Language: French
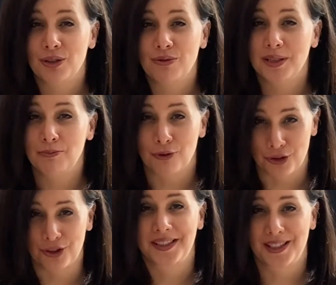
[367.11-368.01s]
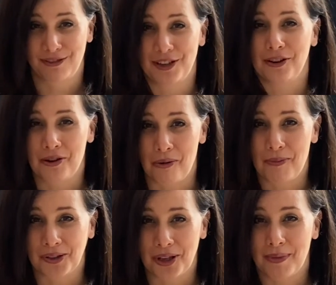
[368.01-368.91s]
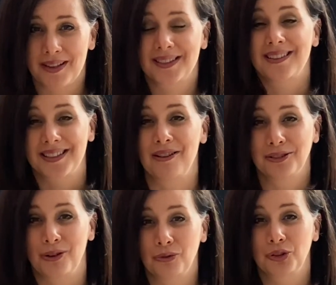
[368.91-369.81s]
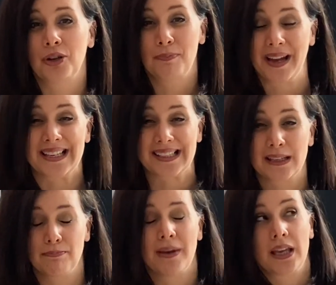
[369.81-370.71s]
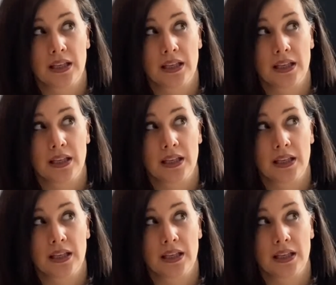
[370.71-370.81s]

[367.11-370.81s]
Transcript: aussi pour justifier leur comportement sans se rendre compte que le principe, ben,